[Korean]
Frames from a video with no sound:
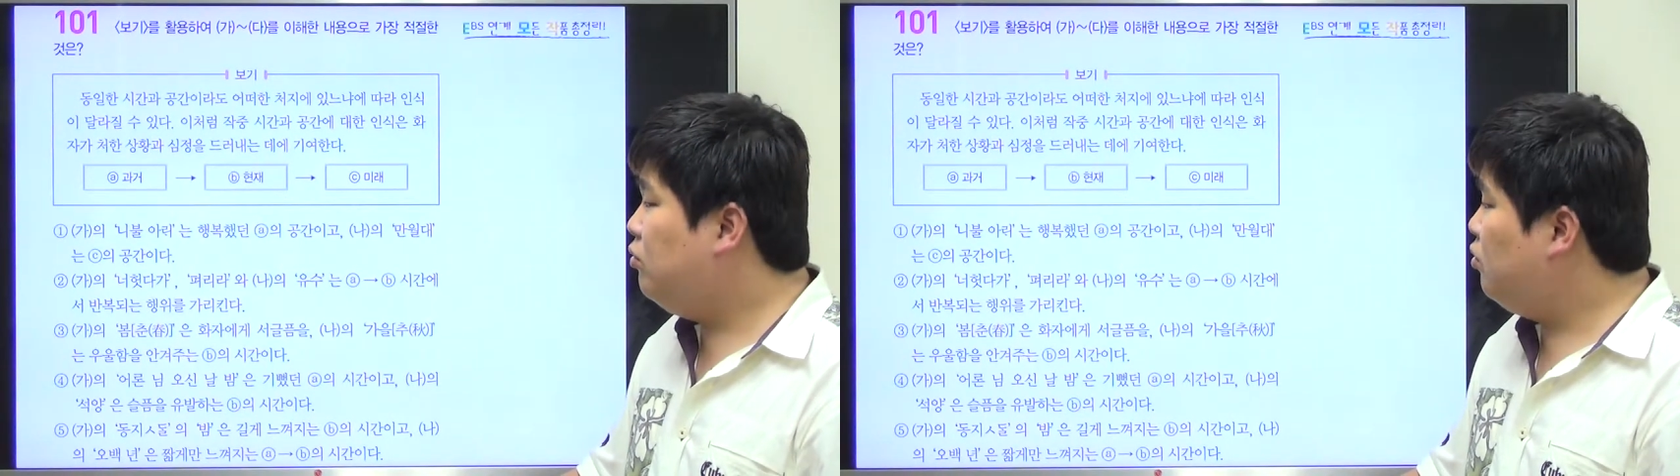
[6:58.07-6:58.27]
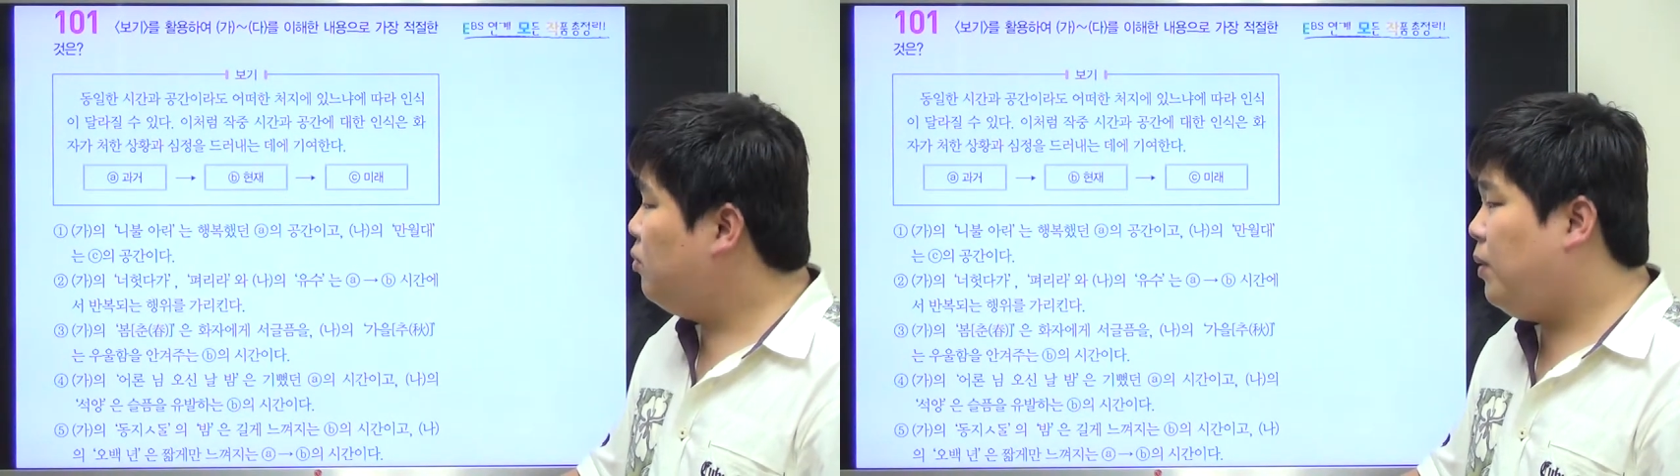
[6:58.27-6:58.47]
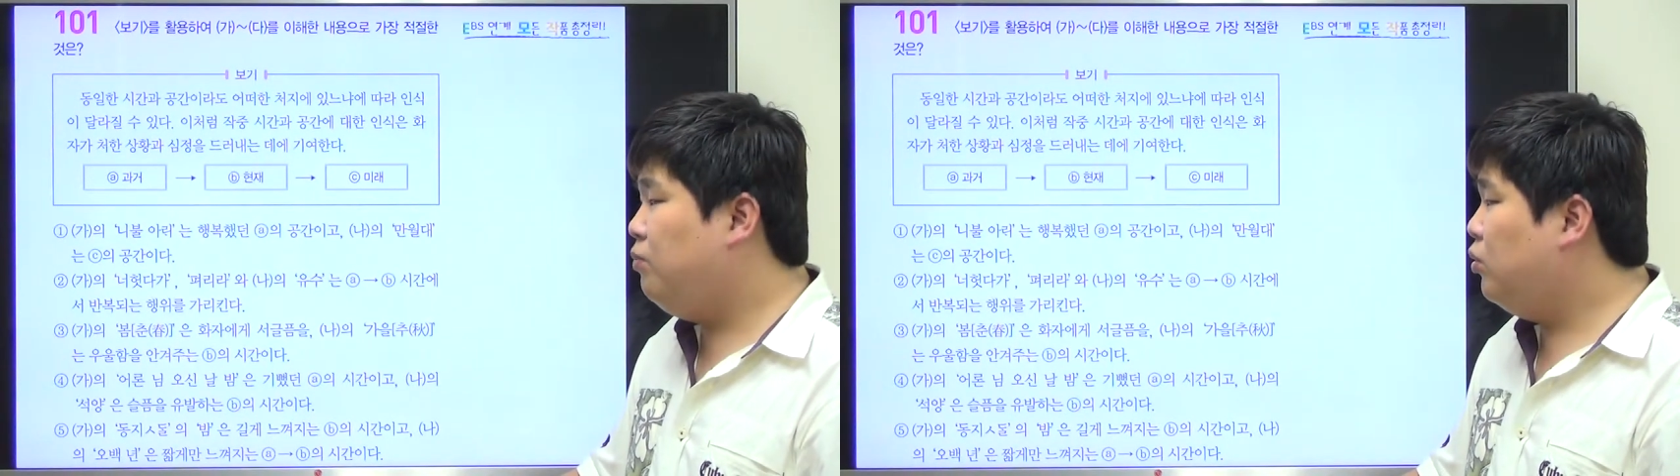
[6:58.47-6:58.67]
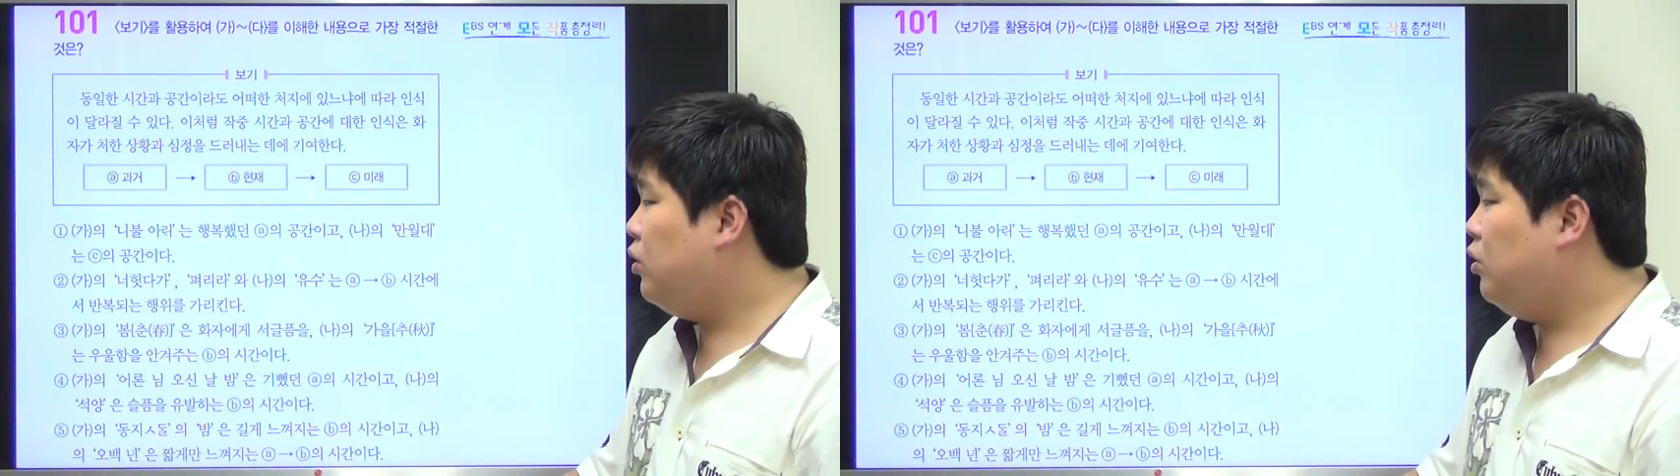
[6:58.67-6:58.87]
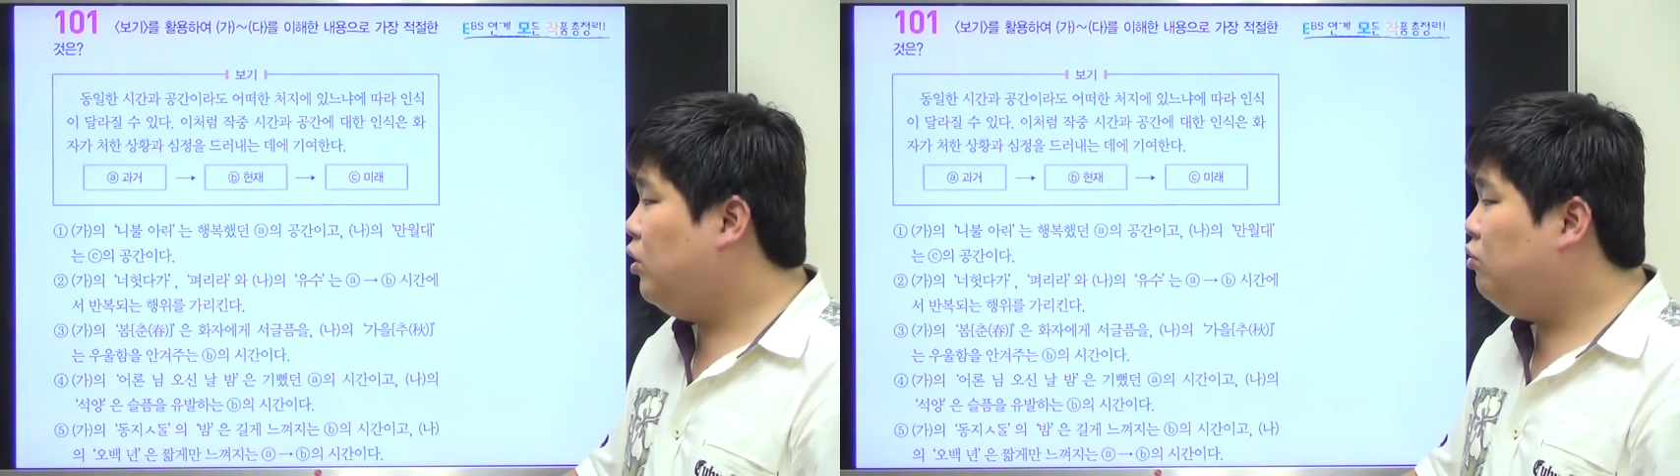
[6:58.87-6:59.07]
그렇게
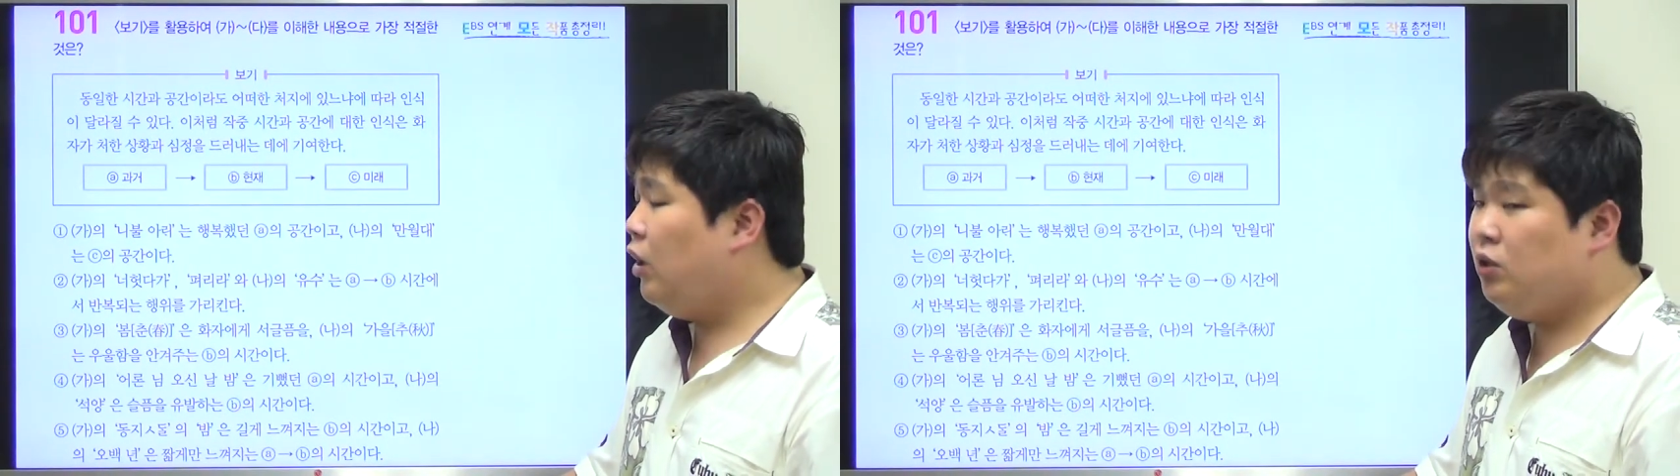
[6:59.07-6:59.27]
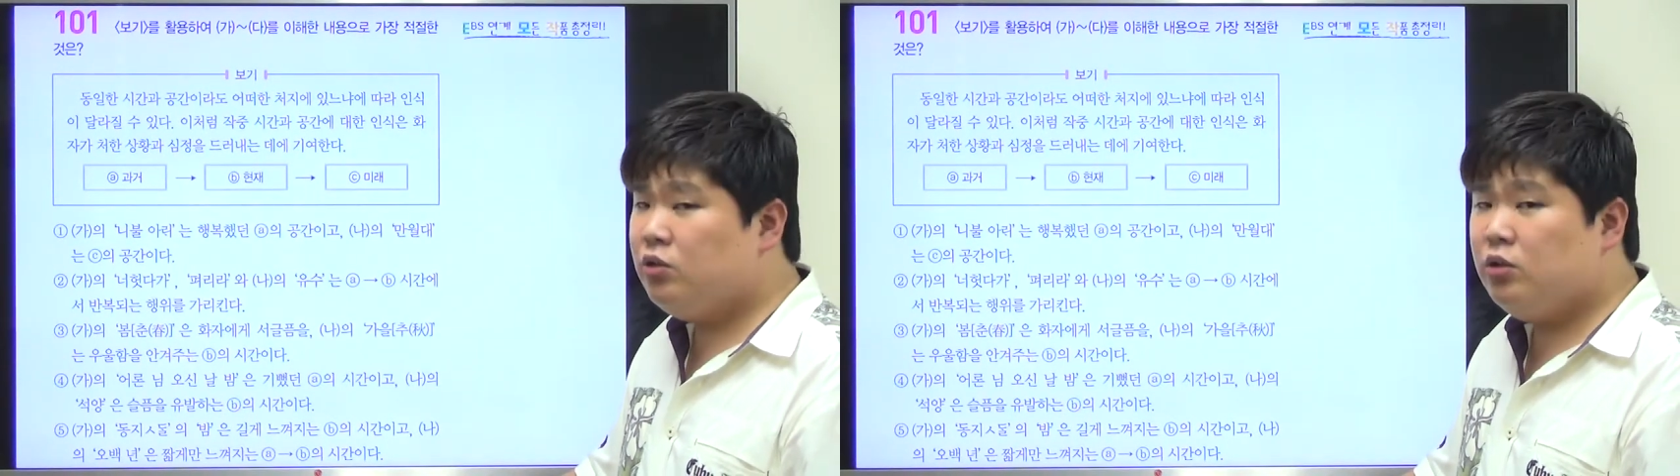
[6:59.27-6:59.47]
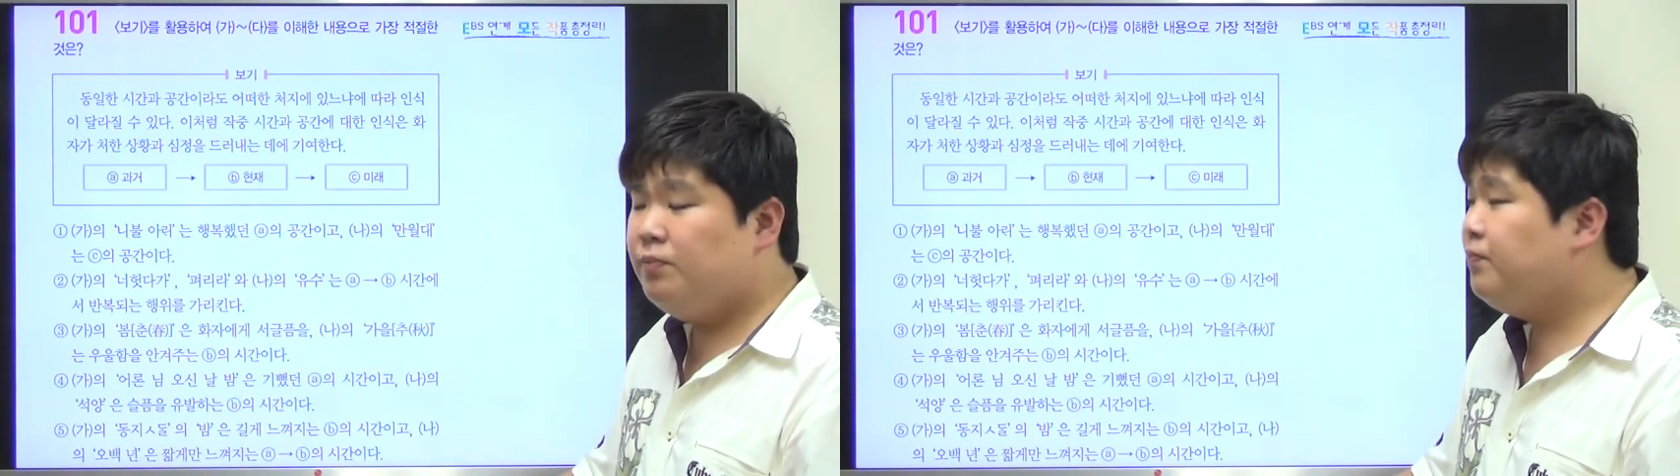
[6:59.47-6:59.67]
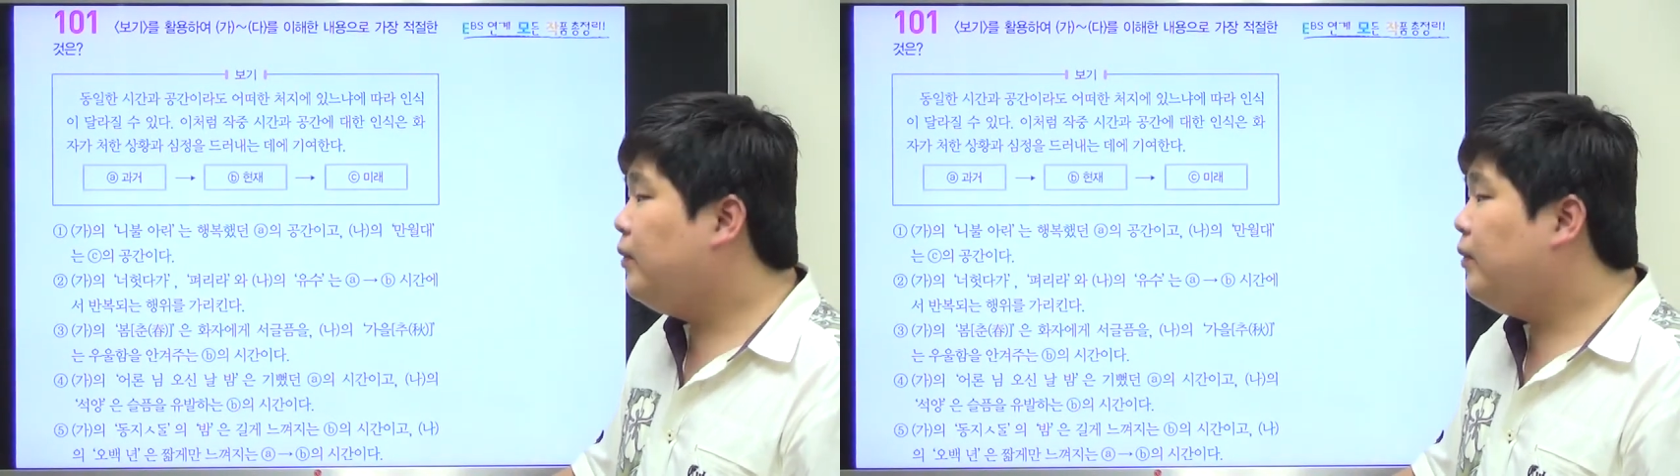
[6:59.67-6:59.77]
반복되는 행위도 아니죠.